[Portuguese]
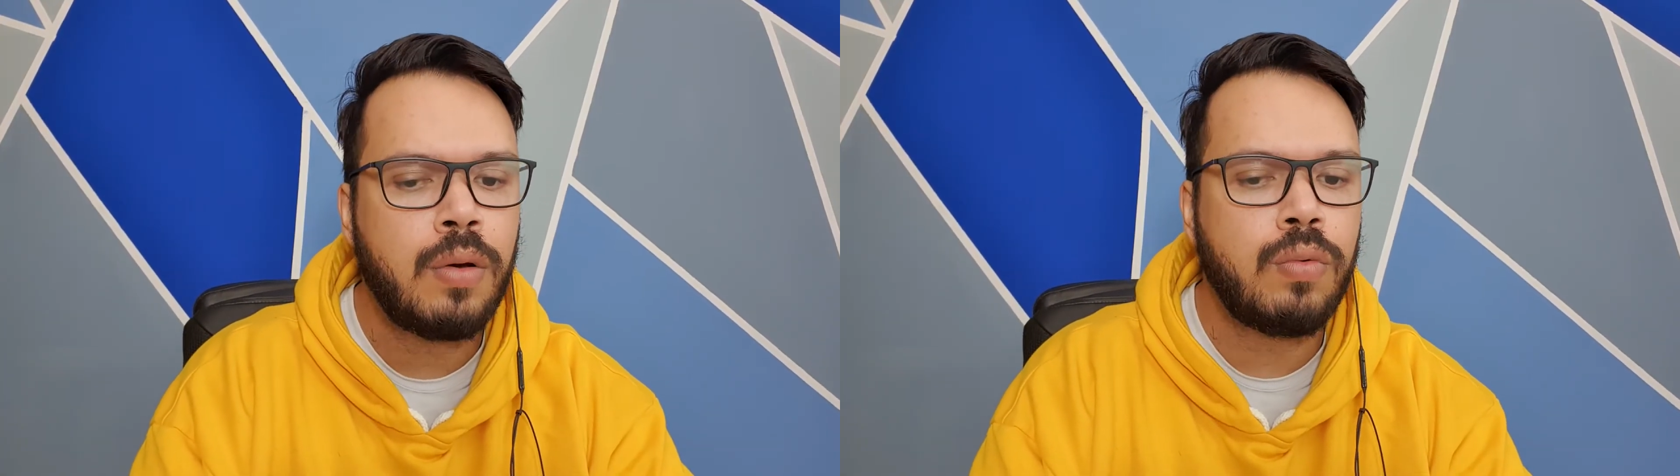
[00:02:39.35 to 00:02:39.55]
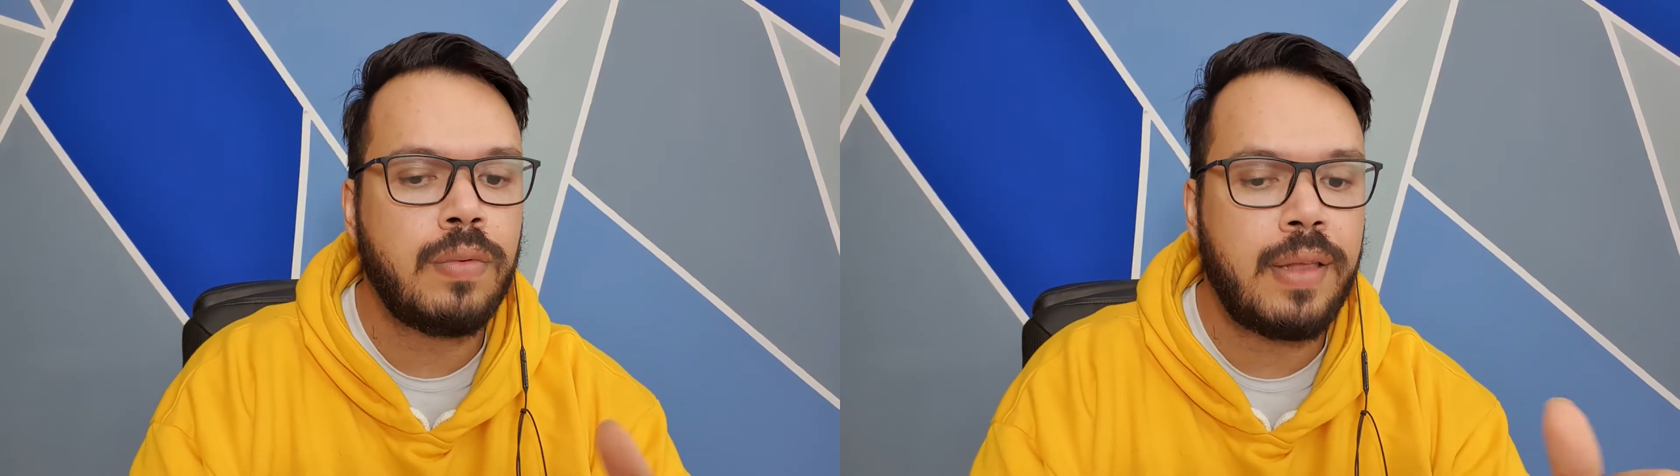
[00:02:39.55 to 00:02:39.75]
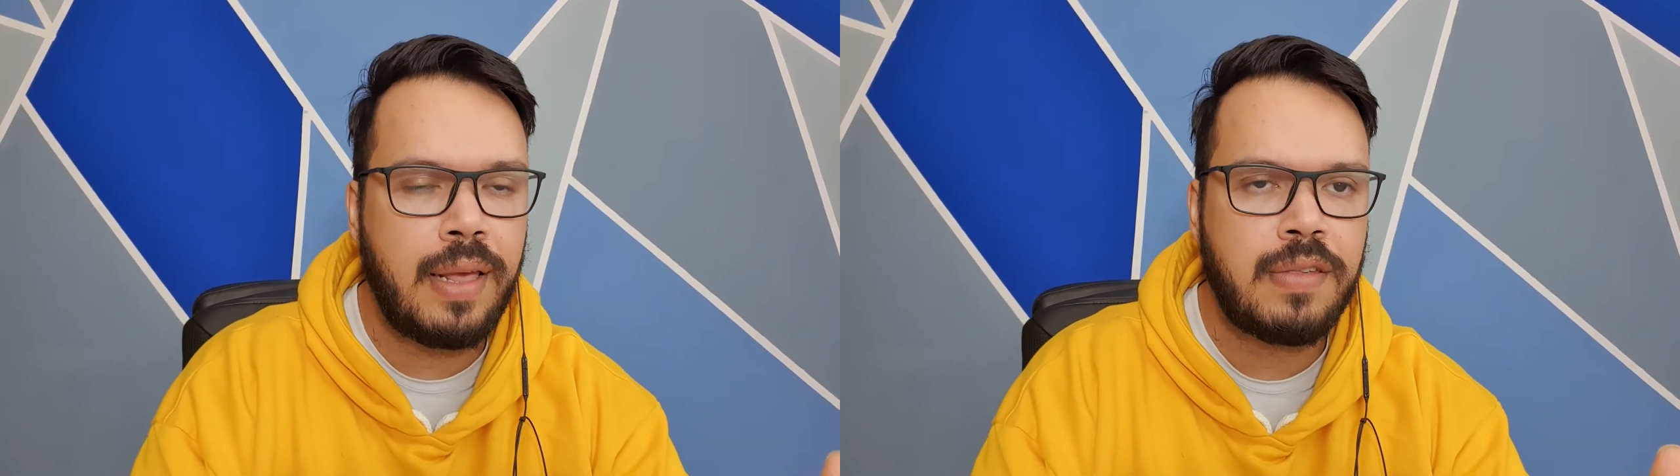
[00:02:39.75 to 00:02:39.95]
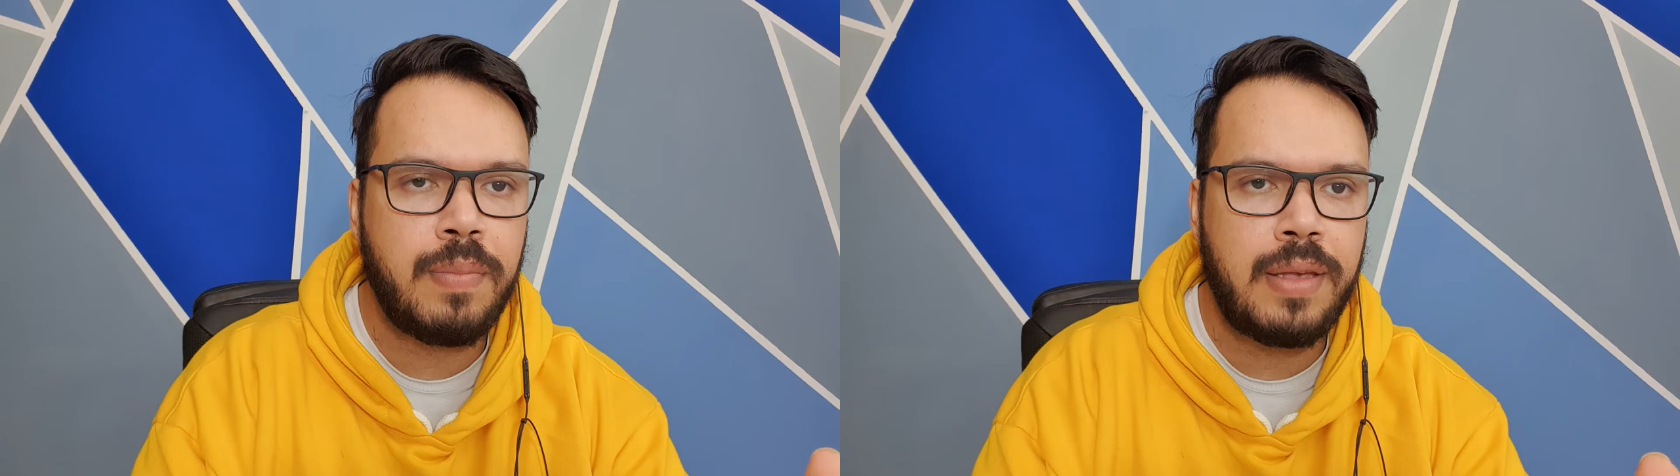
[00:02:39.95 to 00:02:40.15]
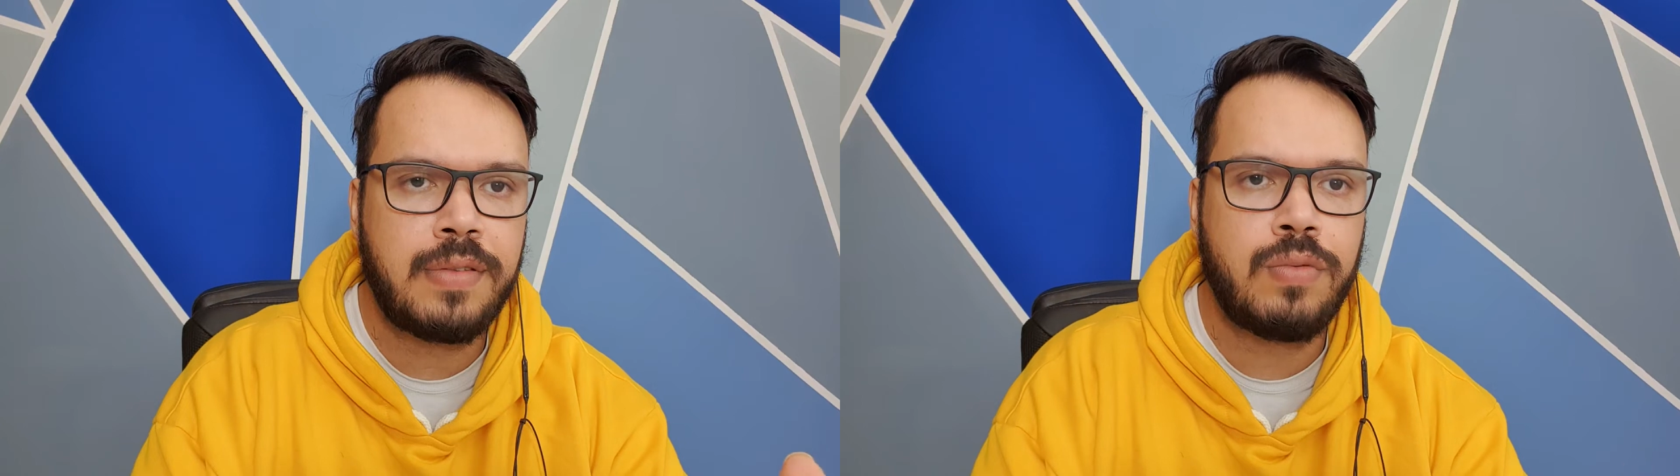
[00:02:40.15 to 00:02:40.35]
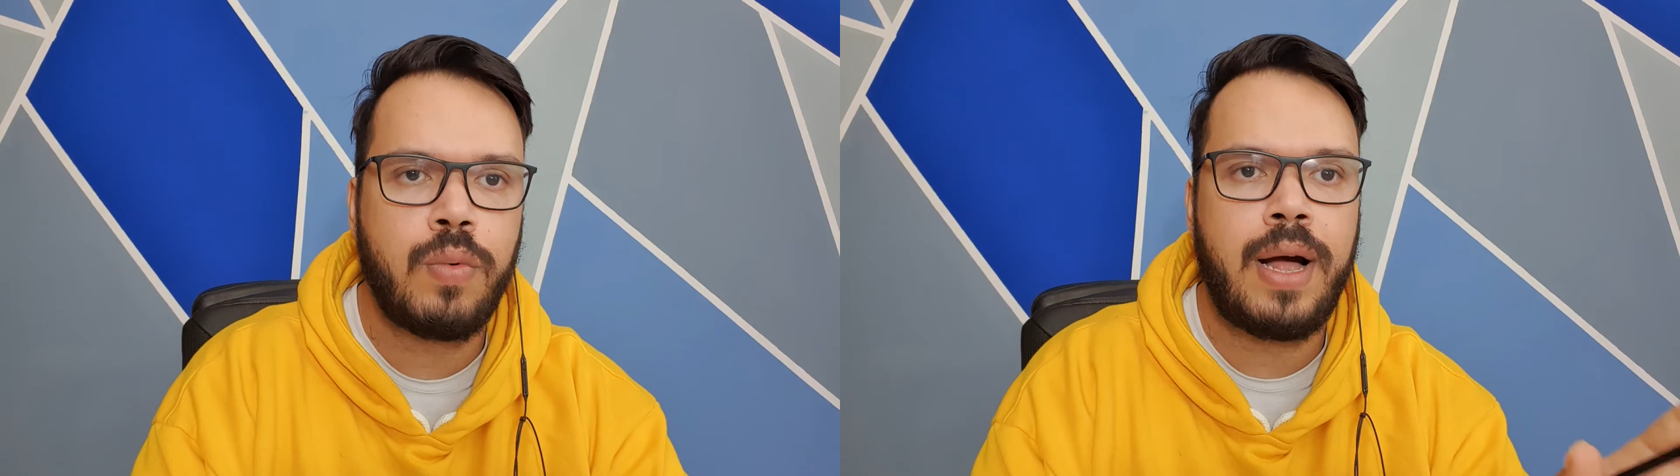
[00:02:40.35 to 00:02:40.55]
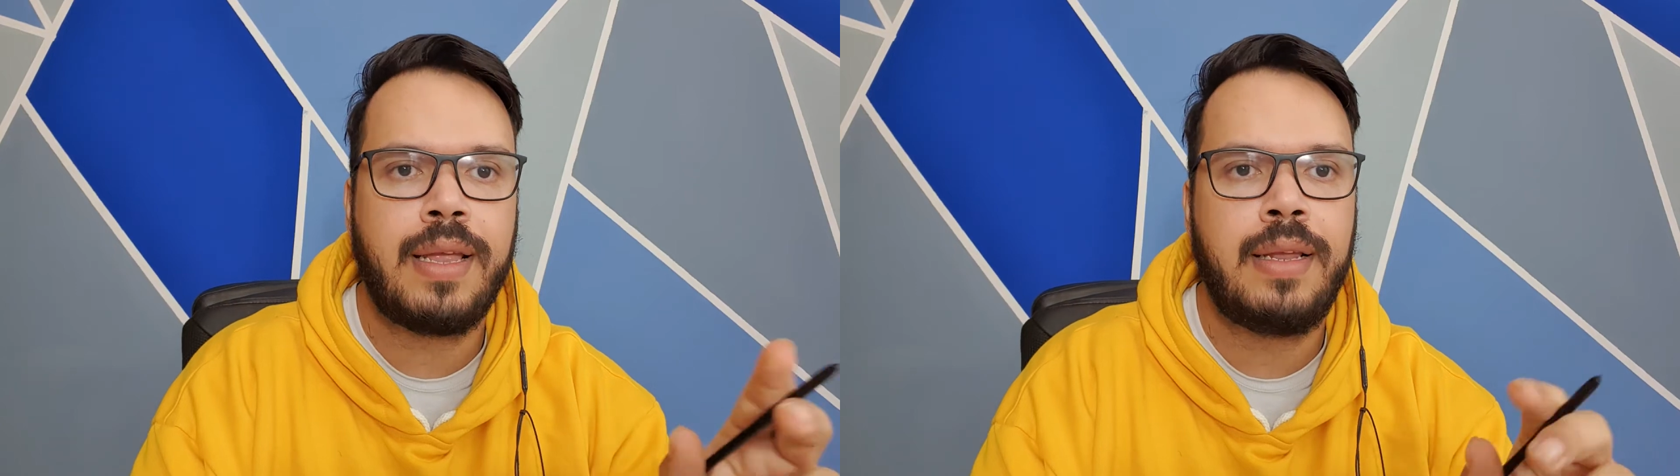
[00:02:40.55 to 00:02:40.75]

com três meses no ar,